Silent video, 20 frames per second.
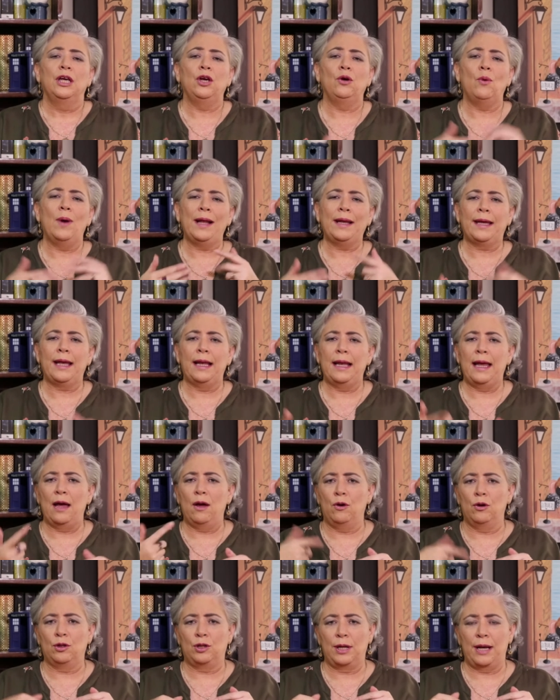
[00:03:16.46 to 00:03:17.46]
Igual que
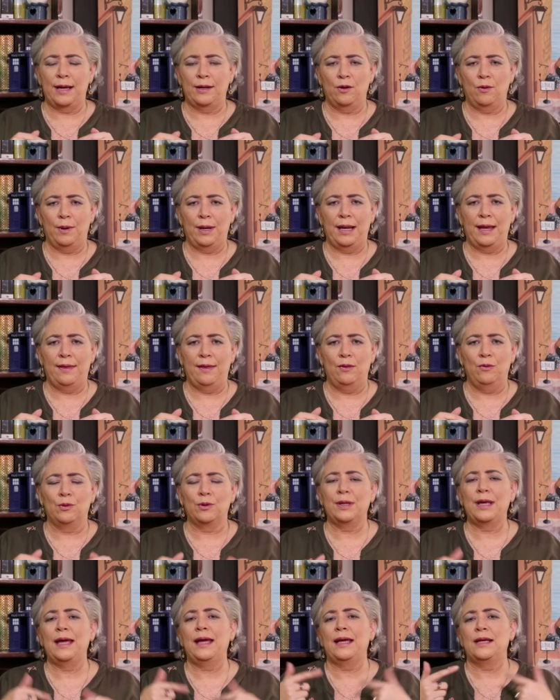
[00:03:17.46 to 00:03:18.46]
la otra novela de
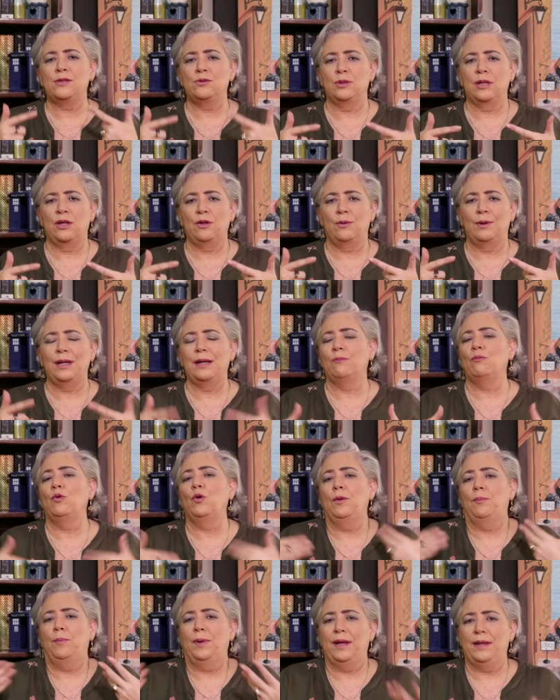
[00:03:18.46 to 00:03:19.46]
Durne, es una novela
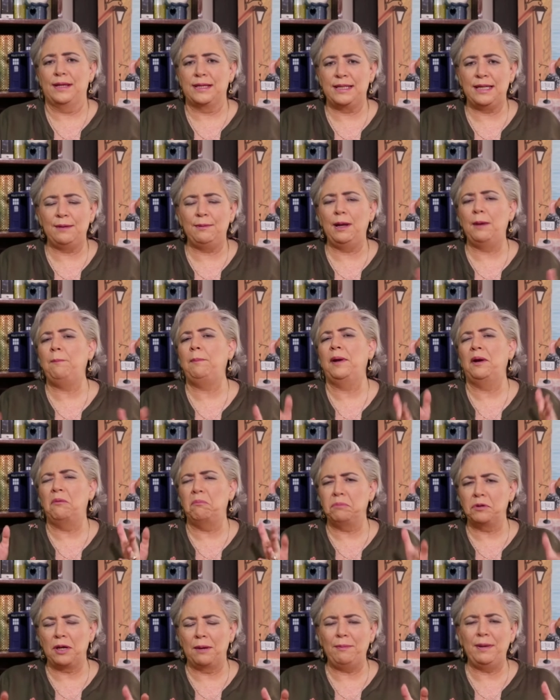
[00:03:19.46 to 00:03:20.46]
muy predecible, pero
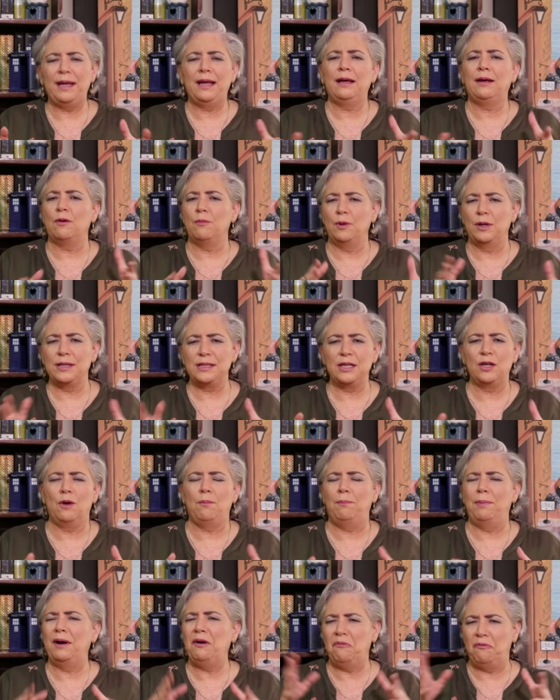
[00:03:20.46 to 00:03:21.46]
pues amena, como les
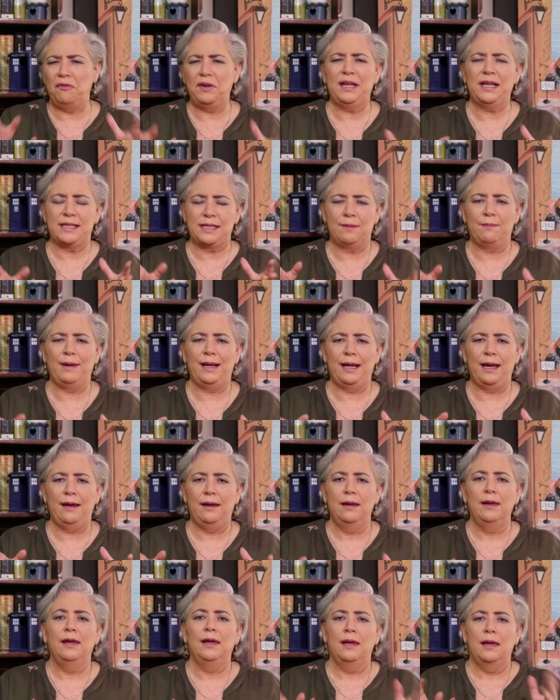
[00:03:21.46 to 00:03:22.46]
digo, para un fin de
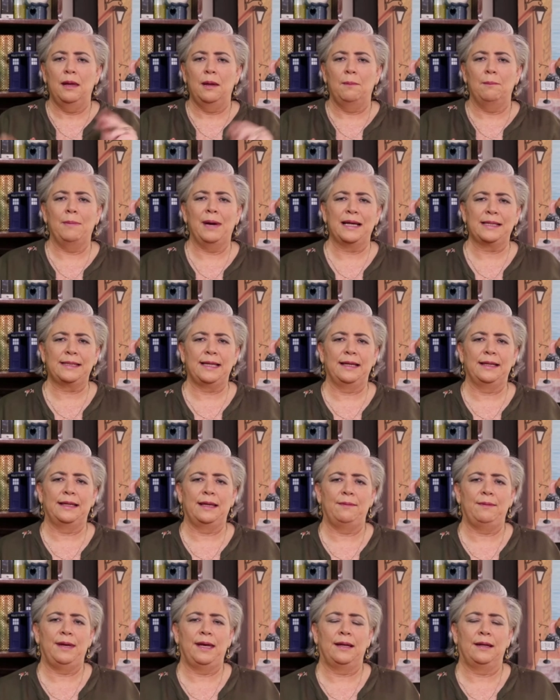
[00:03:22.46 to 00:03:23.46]
semana
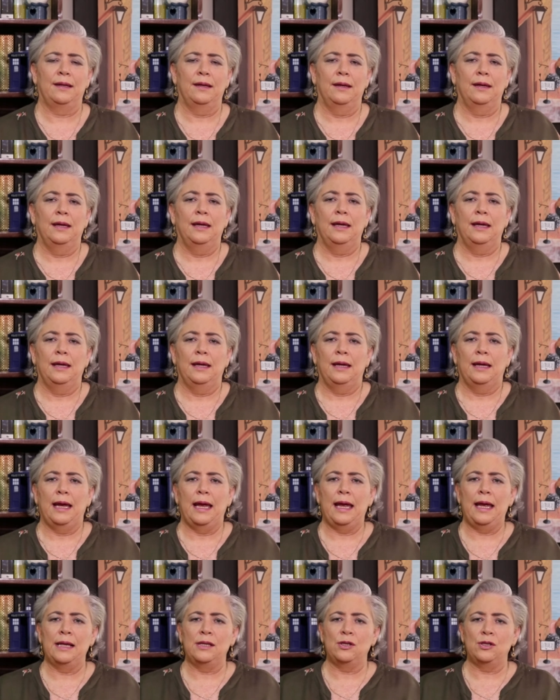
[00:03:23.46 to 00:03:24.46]
bastante bien.
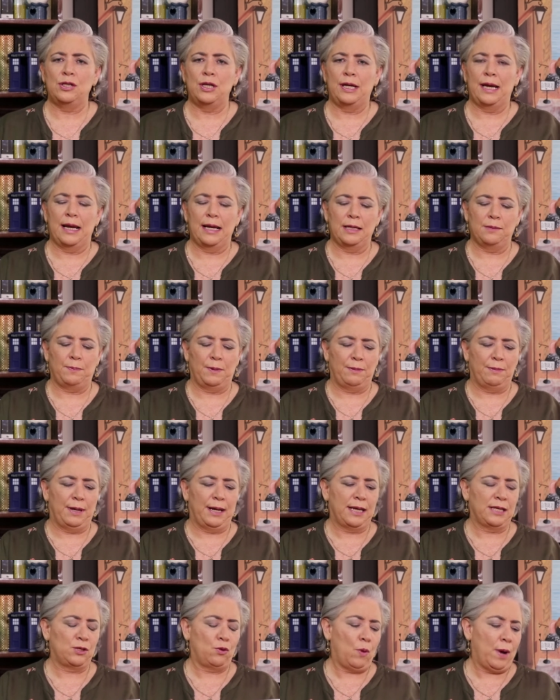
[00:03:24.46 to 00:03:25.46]
Esas serían las
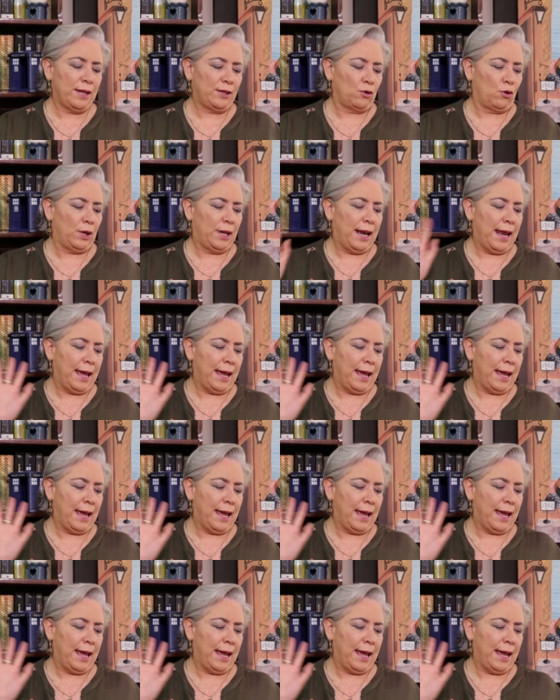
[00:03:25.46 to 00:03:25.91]
primeras cuatro.